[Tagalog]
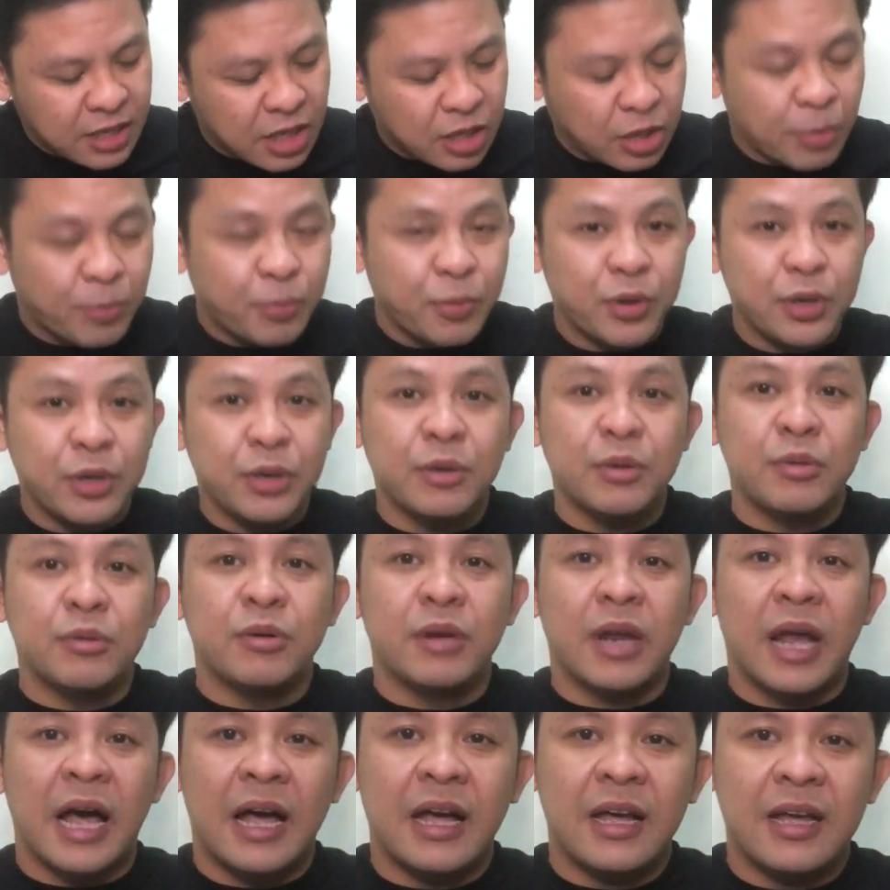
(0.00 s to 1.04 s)
ito po yung
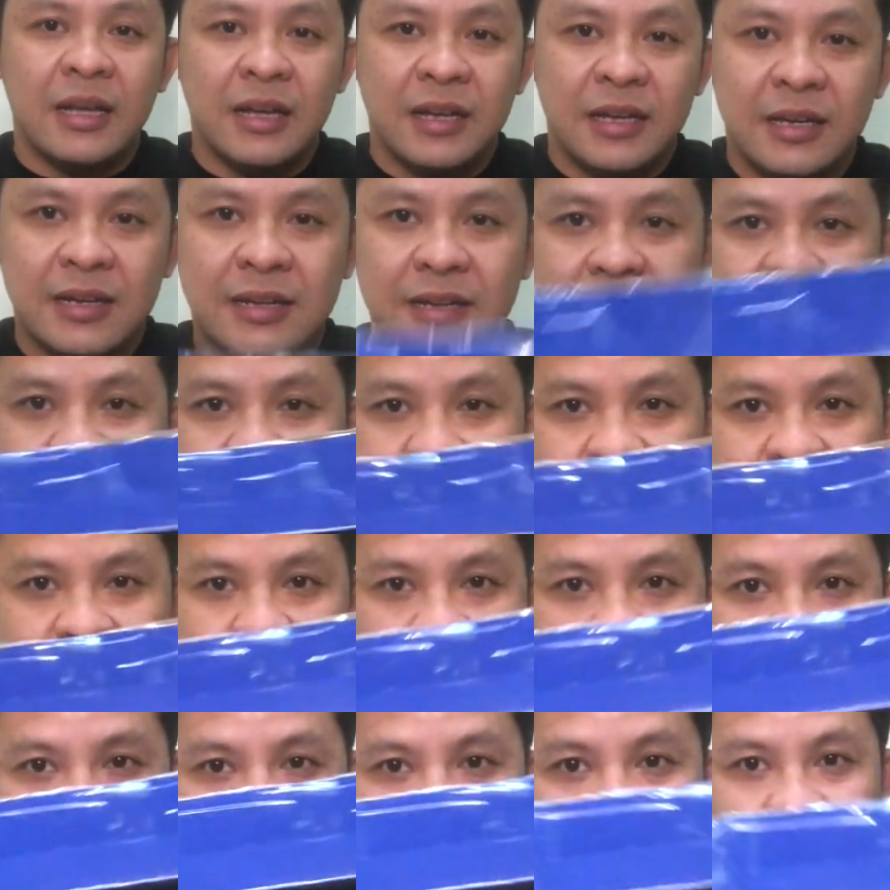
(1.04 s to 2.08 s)
una.
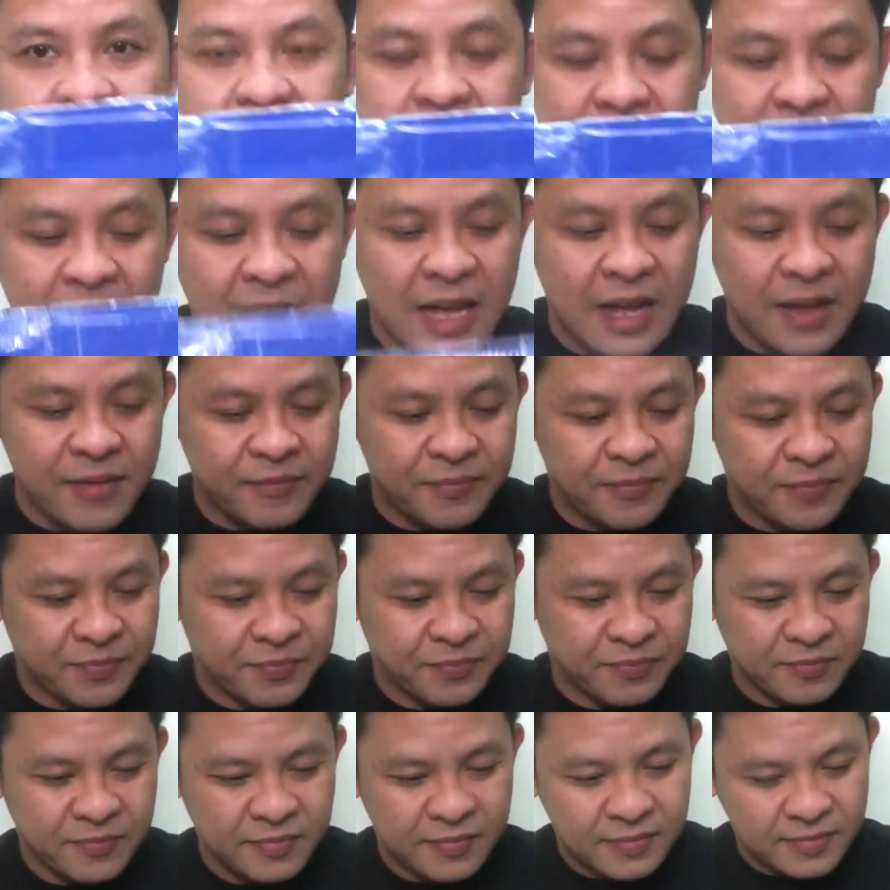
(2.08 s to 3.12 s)
Isa.
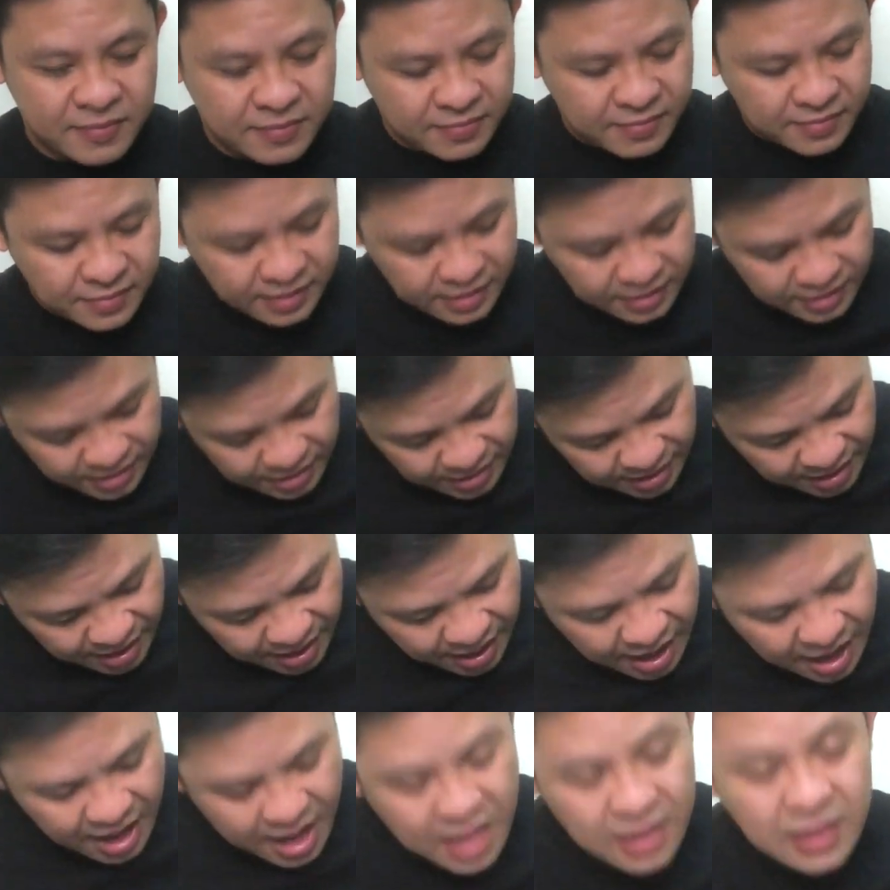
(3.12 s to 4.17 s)

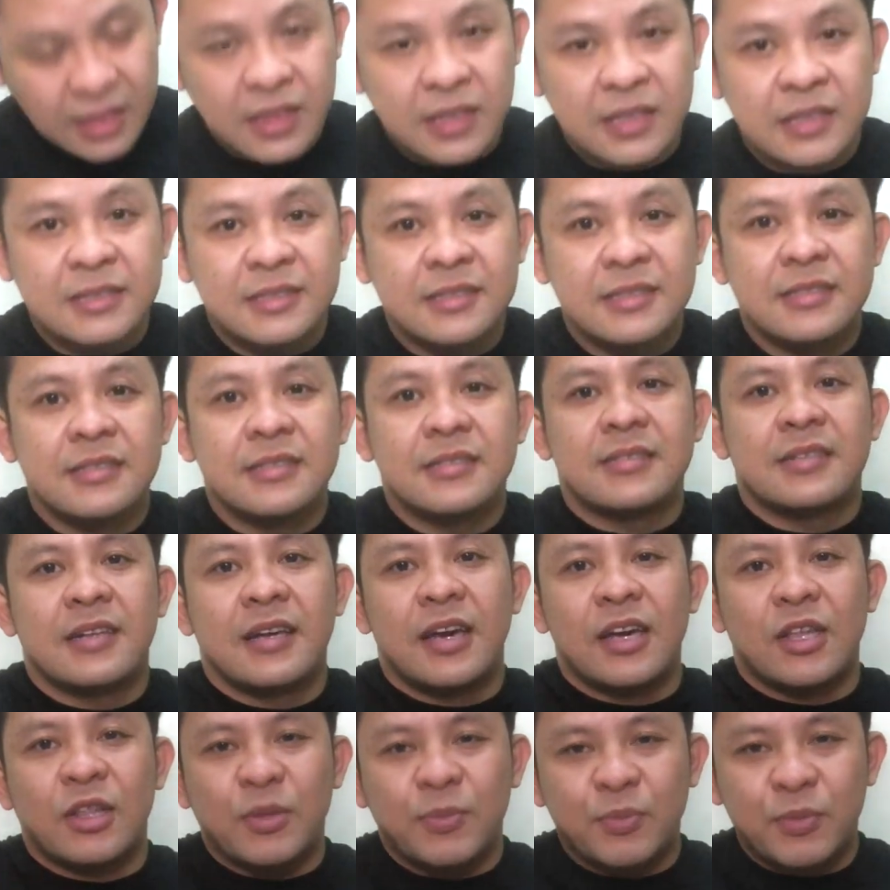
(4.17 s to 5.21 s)
At
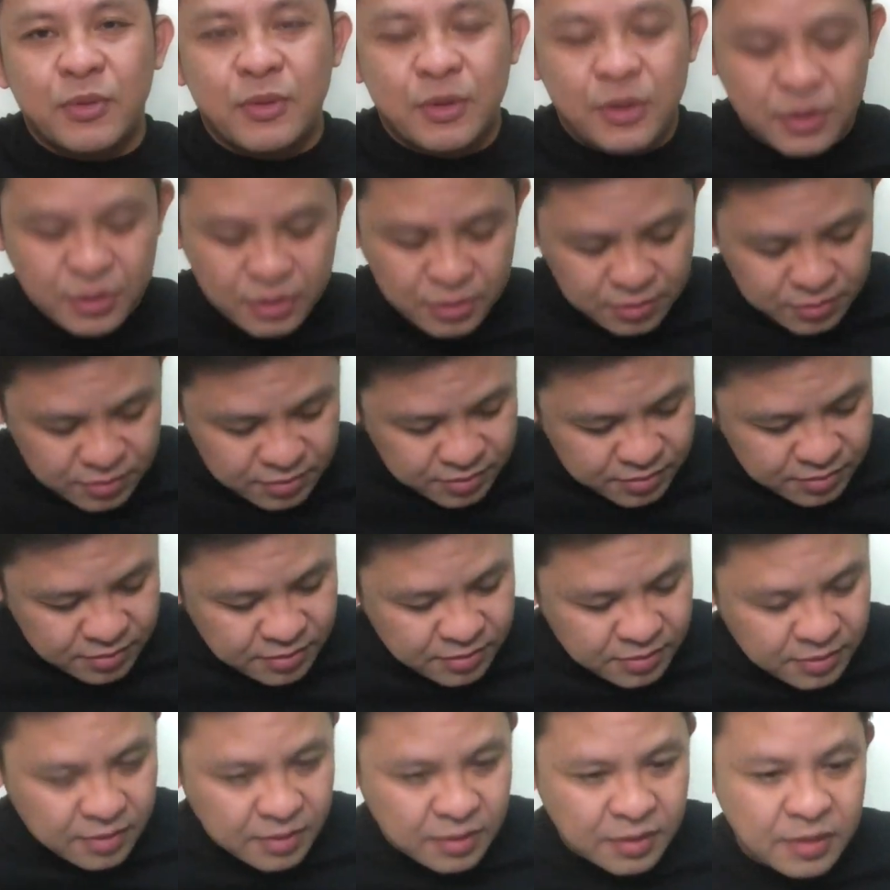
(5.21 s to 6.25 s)
ito po yung
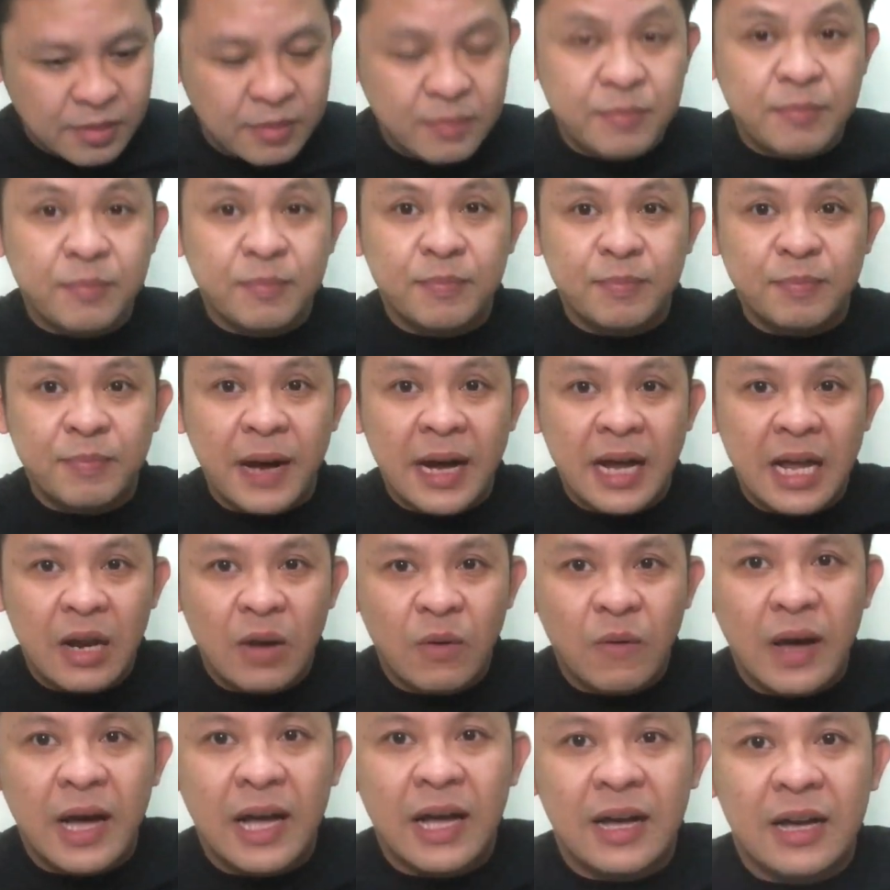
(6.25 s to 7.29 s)

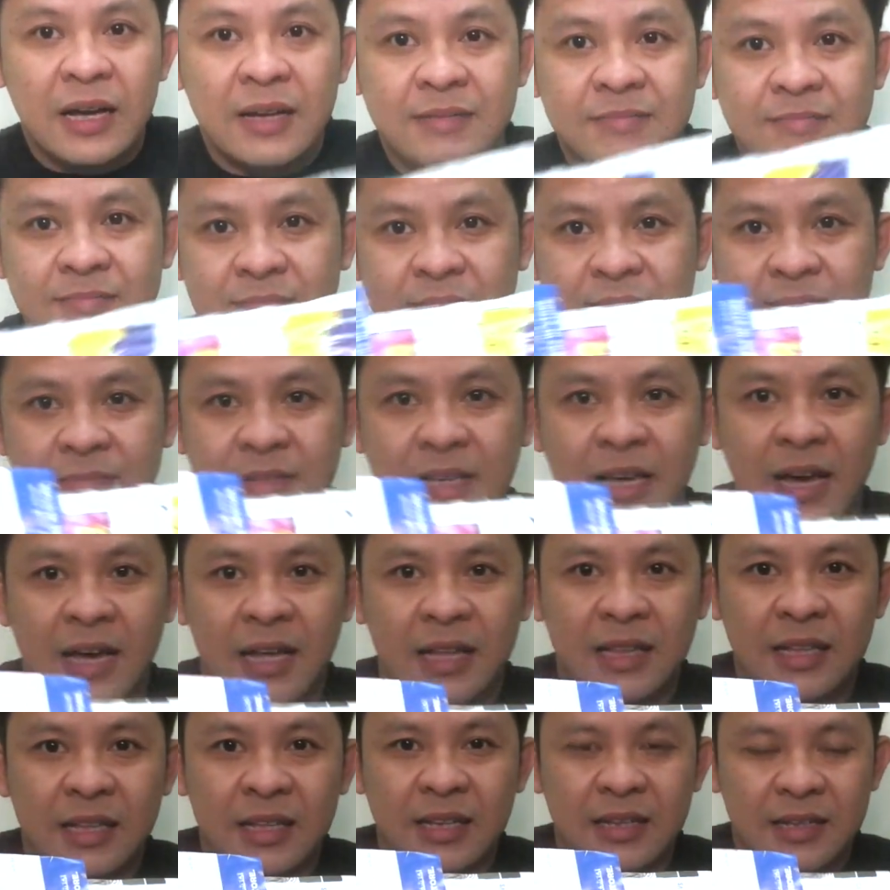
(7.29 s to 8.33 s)
pangalawa.
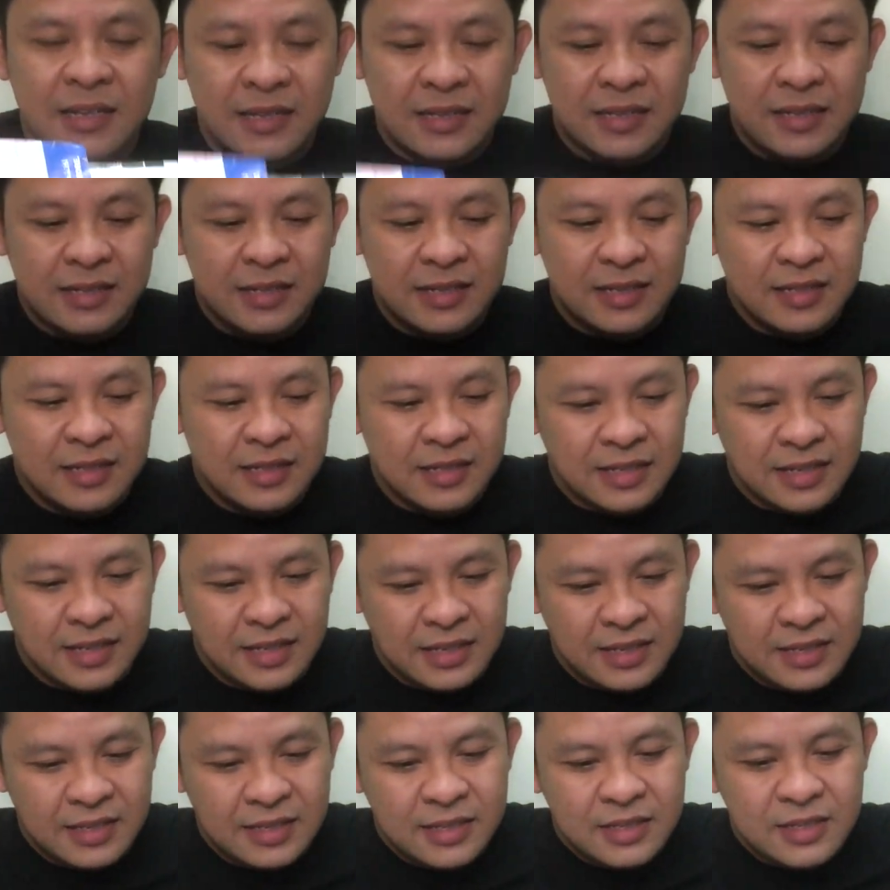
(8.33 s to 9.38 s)
Yan.
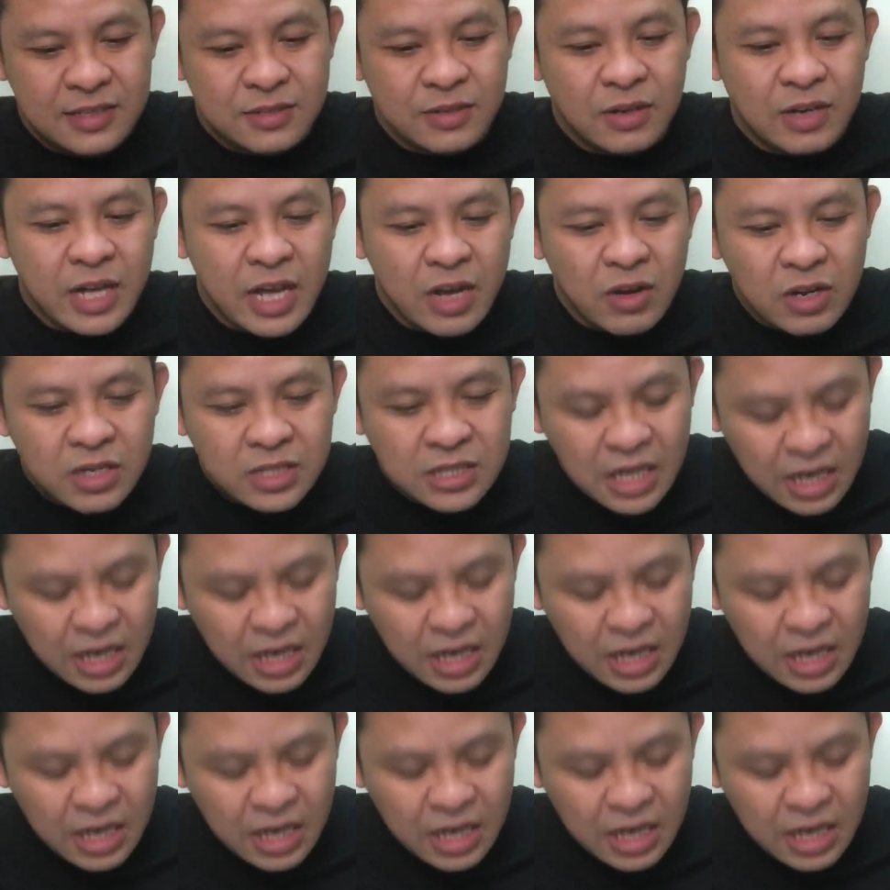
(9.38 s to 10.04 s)
So lagay ko lang sa